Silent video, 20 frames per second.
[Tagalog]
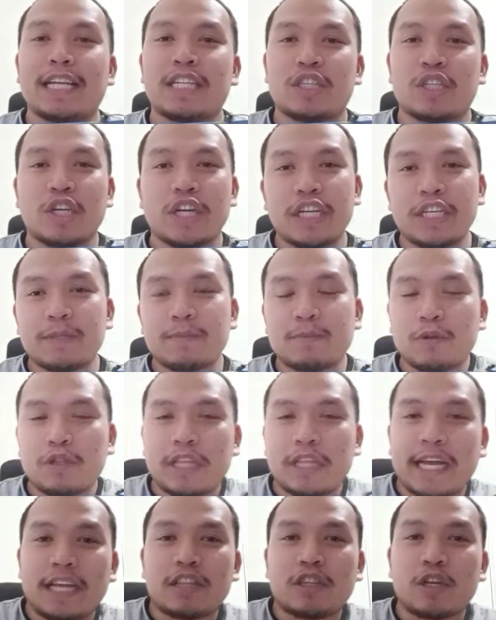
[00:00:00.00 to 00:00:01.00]
Surge
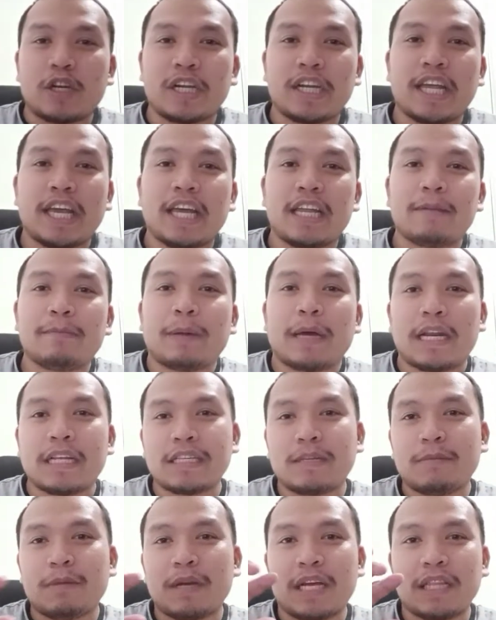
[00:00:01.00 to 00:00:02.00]
protector din para
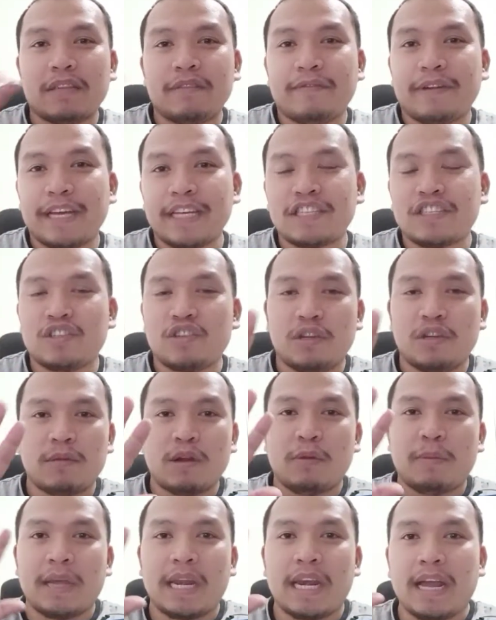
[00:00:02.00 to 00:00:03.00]
sa mga device nyo.
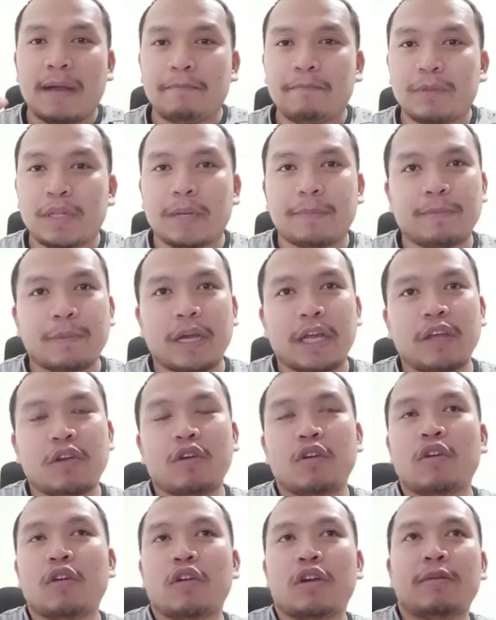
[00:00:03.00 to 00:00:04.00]
Diba, may laptop
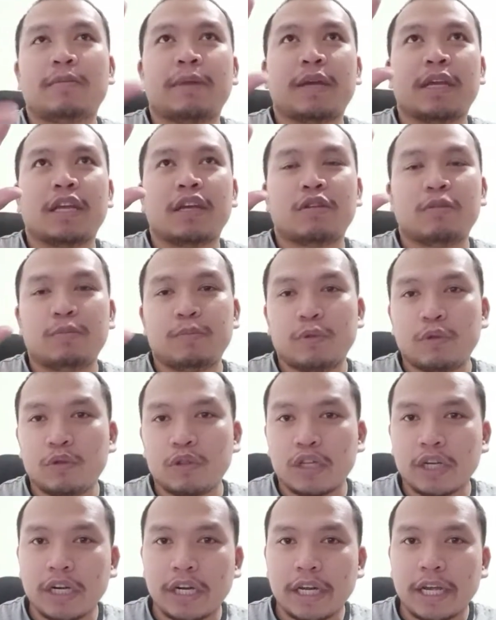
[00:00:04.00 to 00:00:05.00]
kayo or may
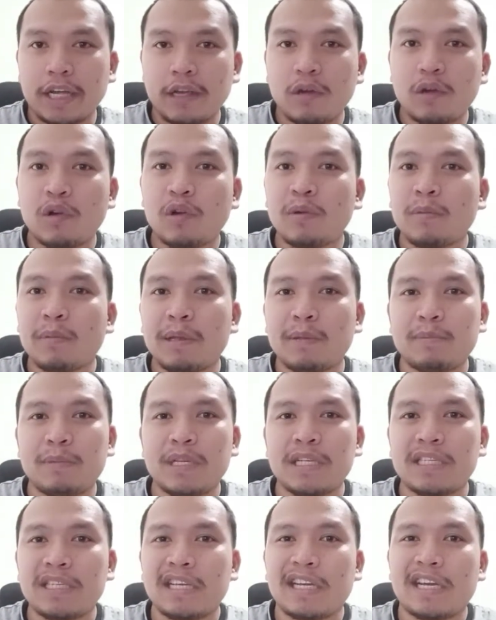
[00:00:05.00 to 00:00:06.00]
computer kayo, may
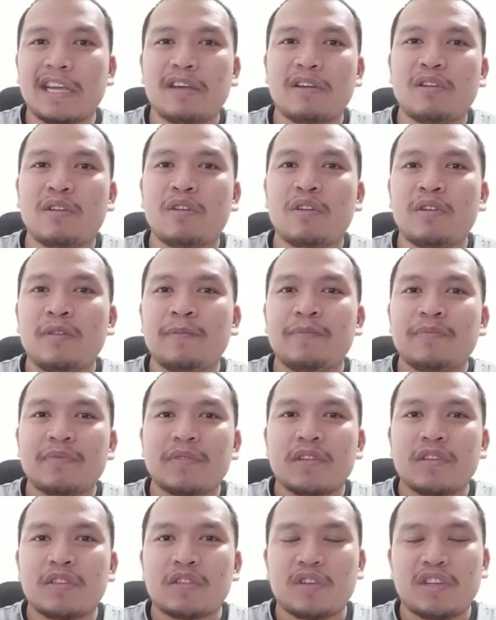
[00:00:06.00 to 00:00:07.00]
PC kayo.
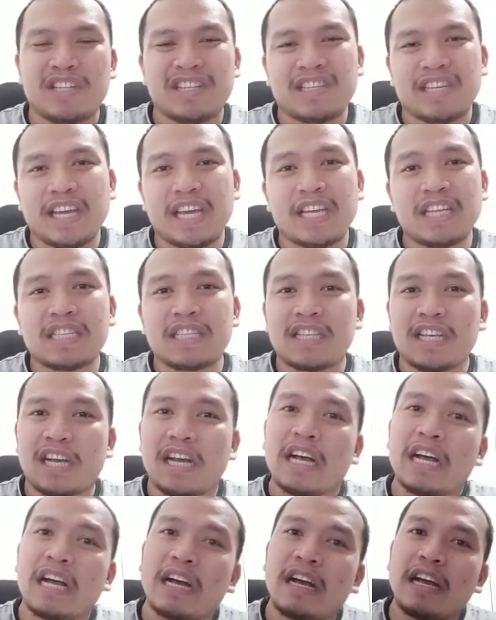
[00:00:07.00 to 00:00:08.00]
So, in case
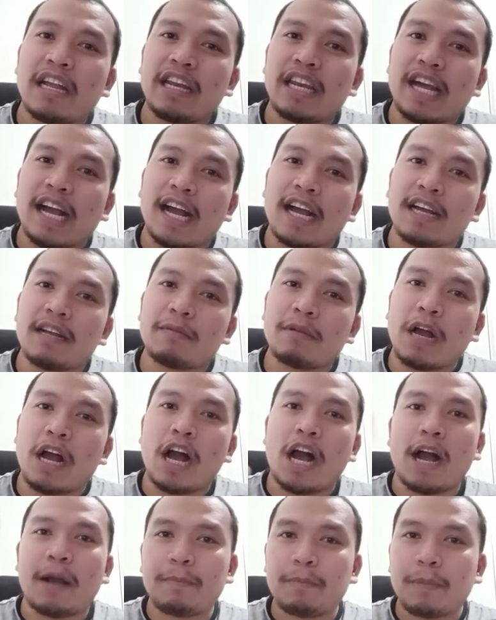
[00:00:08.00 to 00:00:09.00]
na
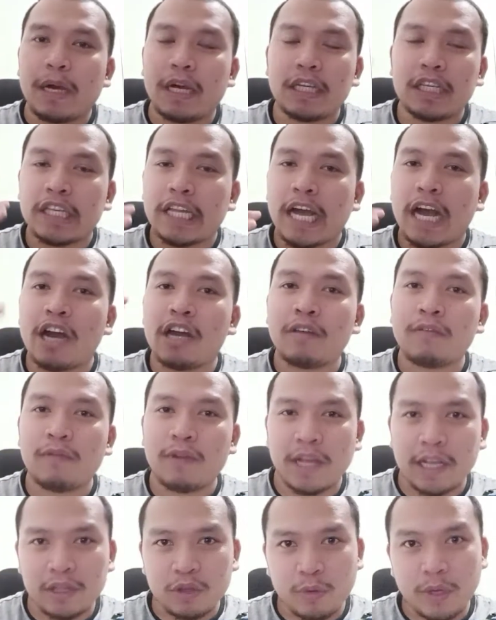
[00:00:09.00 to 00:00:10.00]
nag-up and down,
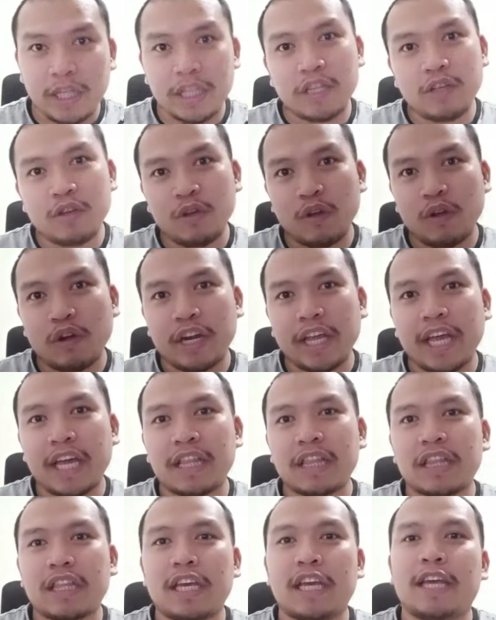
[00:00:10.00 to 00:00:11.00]
fluctuate yung
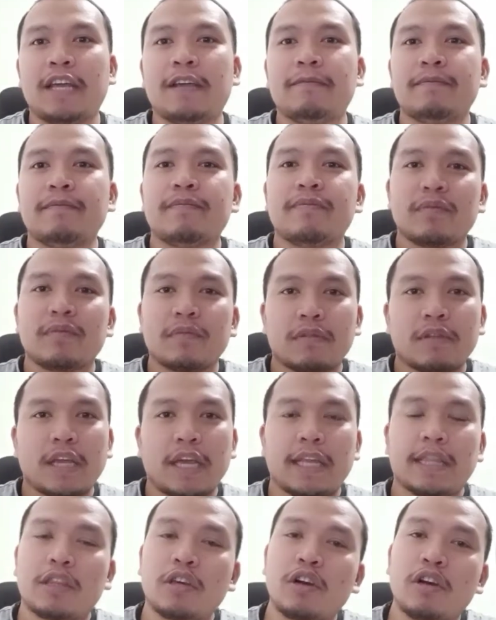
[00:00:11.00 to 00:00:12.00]
kuryente,
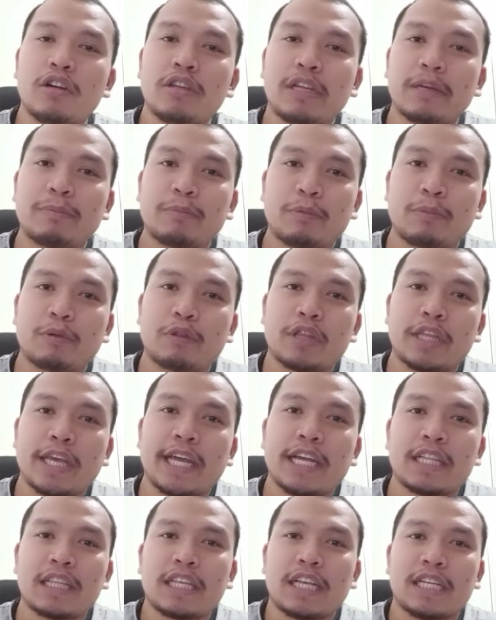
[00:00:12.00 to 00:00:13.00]
ito,
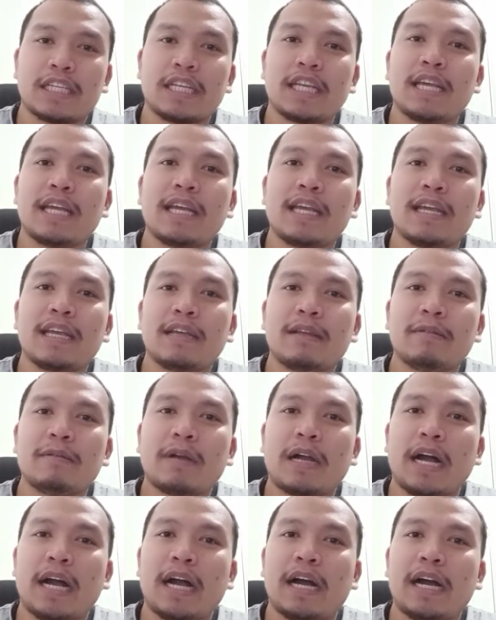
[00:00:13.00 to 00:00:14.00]
nagpo-protect kasi
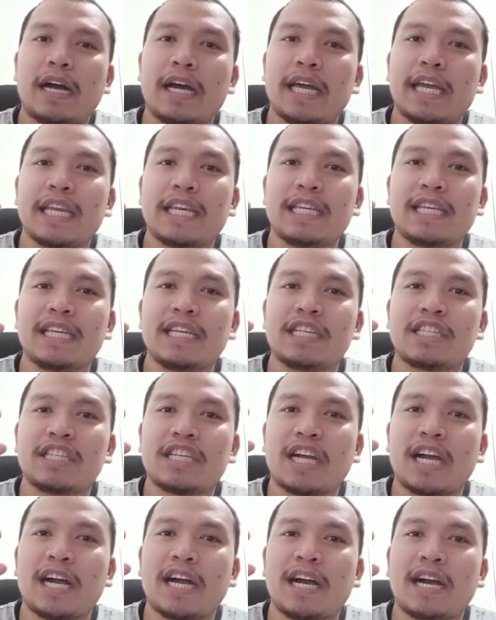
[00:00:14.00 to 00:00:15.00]
uh, hindi
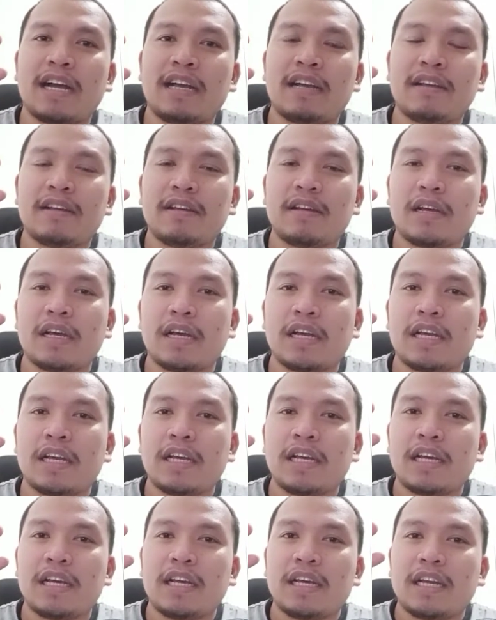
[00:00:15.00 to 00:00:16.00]
siya
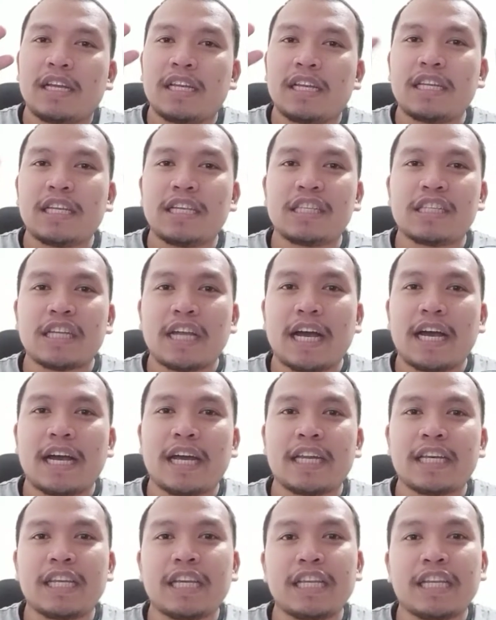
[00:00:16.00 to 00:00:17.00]
Di siya,
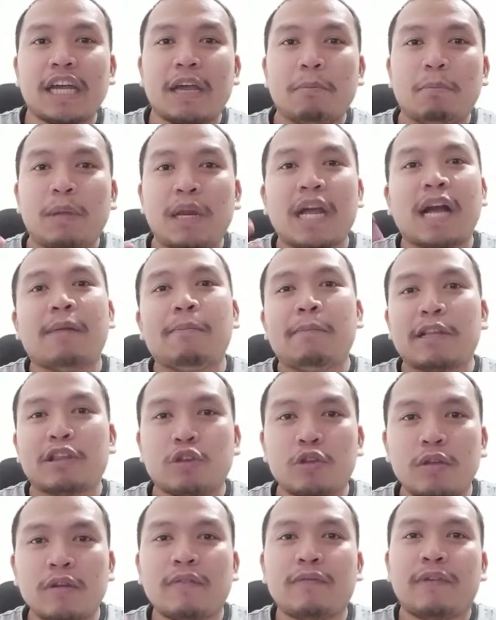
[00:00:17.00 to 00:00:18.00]
hindi niya binabato
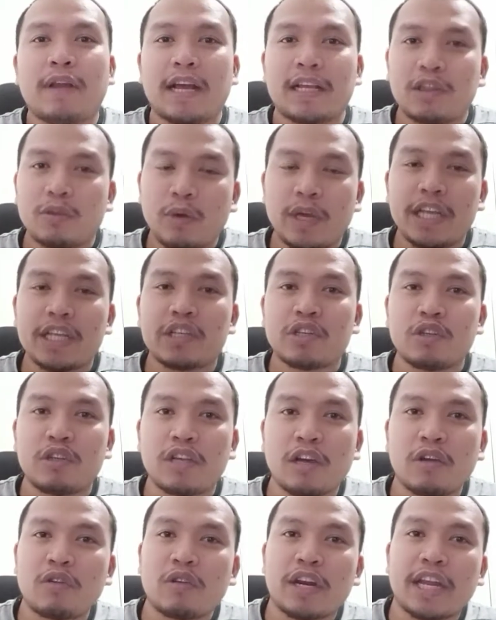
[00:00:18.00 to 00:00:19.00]
yung fluctuation
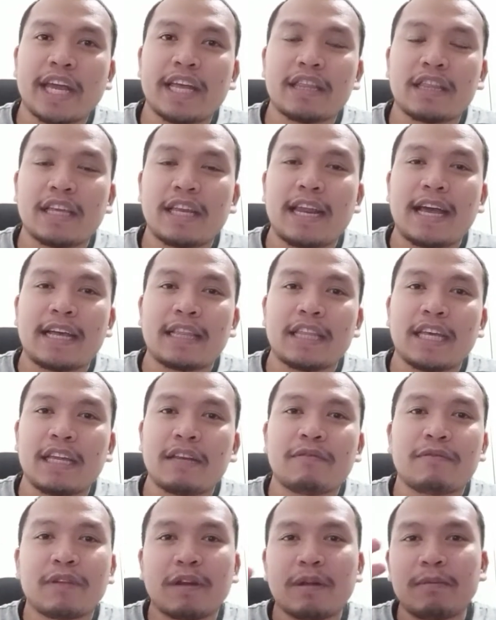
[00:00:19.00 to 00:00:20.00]
ng kuryente
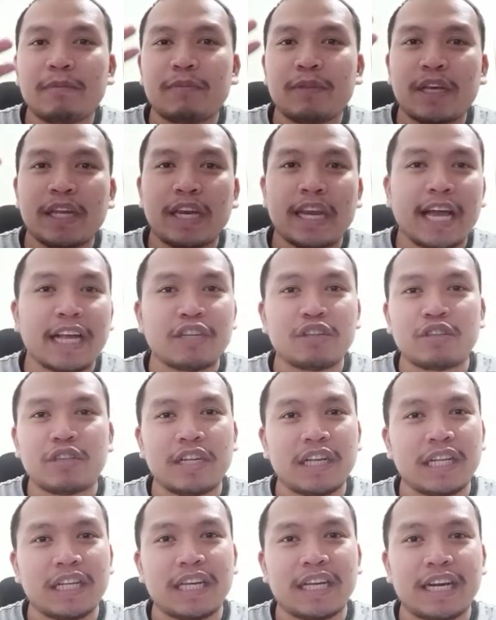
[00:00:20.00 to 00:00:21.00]
natin from the
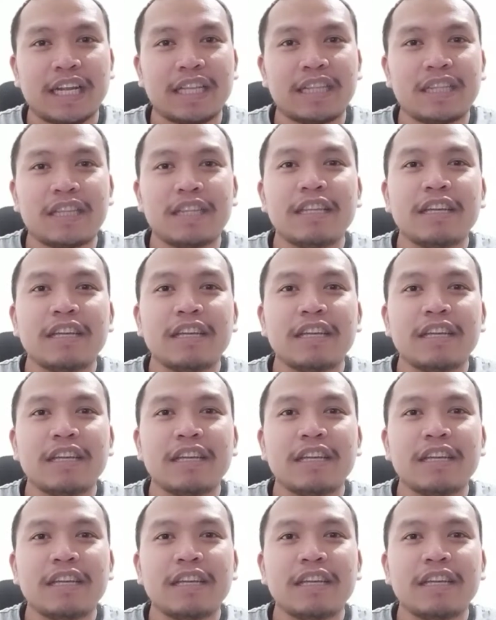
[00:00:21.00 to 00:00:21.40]
national grid.